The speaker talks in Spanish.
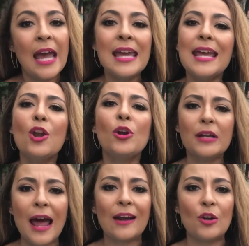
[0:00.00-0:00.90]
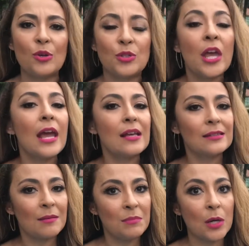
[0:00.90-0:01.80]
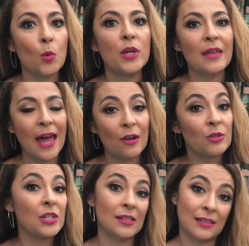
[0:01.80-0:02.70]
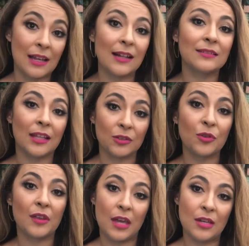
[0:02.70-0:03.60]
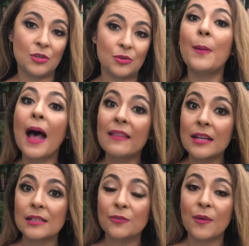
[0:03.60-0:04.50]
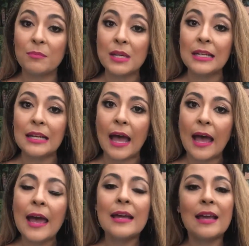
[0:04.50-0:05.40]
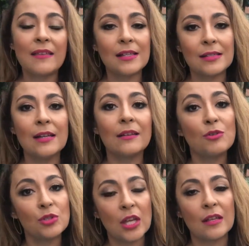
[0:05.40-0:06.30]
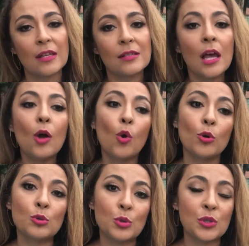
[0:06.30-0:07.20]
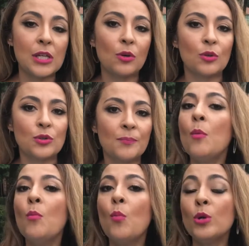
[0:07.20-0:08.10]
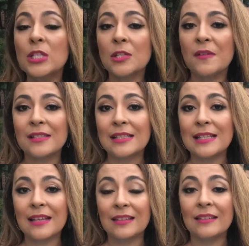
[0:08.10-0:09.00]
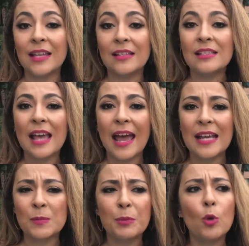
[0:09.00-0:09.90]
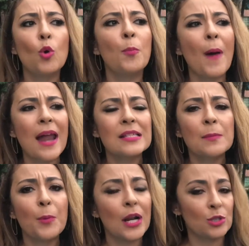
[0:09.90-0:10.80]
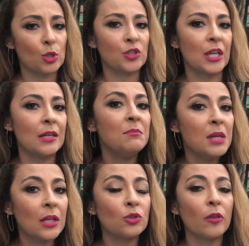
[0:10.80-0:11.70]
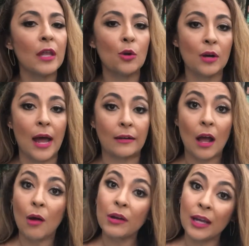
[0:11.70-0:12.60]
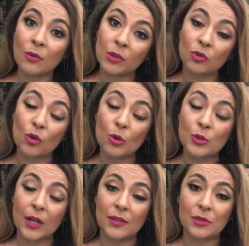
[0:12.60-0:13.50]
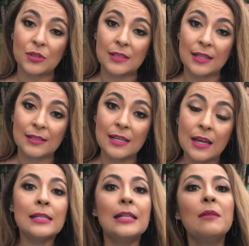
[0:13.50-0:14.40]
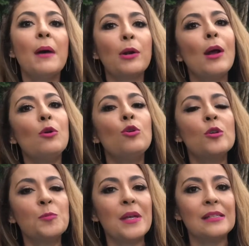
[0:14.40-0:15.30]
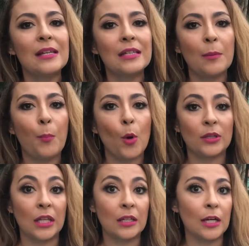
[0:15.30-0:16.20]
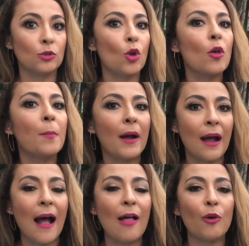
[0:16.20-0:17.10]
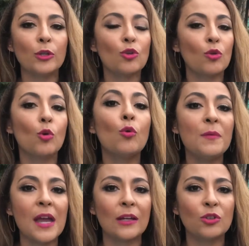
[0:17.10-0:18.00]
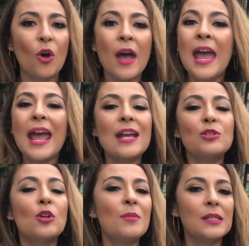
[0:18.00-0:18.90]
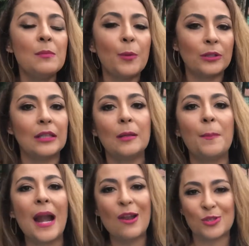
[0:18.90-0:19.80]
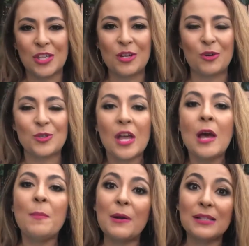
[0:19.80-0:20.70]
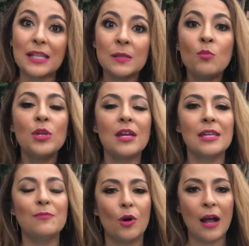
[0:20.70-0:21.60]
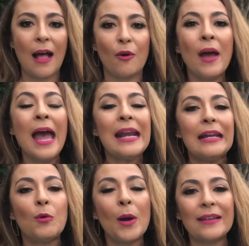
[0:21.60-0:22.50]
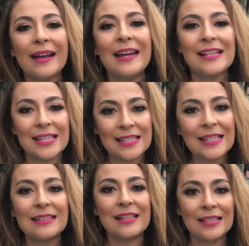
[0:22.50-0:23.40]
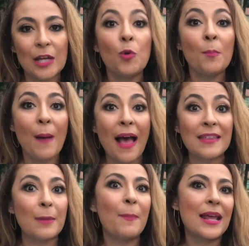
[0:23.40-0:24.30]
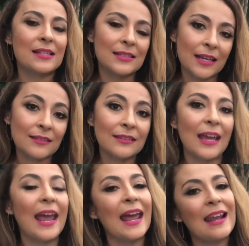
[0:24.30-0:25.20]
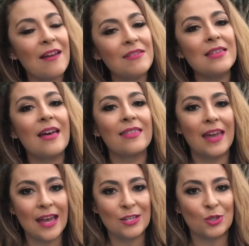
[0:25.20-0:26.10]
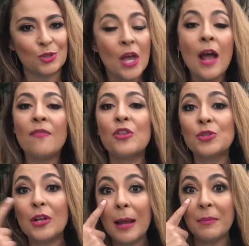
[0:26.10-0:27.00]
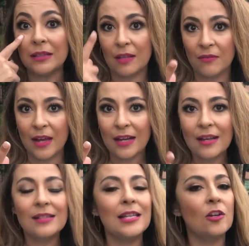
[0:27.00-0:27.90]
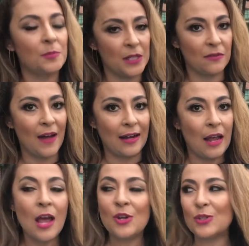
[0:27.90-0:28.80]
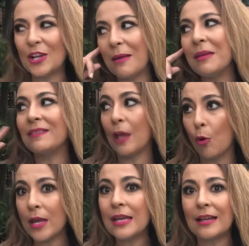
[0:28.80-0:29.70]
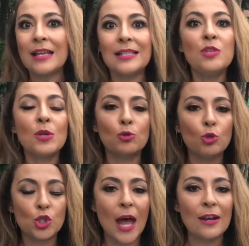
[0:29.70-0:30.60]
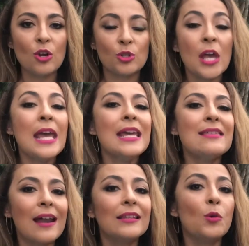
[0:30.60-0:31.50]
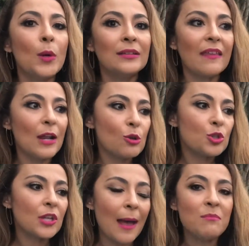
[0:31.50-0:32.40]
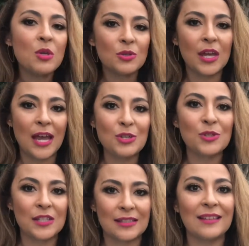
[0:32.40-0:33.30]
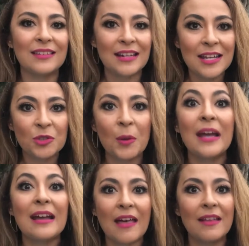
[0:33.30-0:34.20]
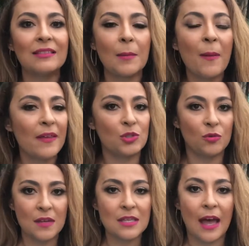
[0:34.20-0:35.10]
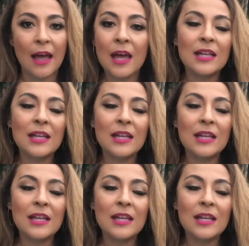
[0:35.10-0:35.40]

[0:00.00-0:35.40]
Y el honrarlos es también cuidarlos y estar al tanto de ellos. Padres de familia, ¿qué decir de ustedes? con sus hijos. Muchas veces la tendencia es preocuparse por el sostenimiento del hogar, aunque no en todos los casos es así. Sin embargo, algunos piensan que por tener todo pagado y todo cubierto, eso es lo más importante para los hijos, pero estás muy equivocado. Recuerda que necesitas ser un padre presente en la vida de ellos. No solamente ver, sino observar. No solamente oír, sino escucharlos y darte cuenta de los cambios que ellos están teniendo en cada etapa de su vida.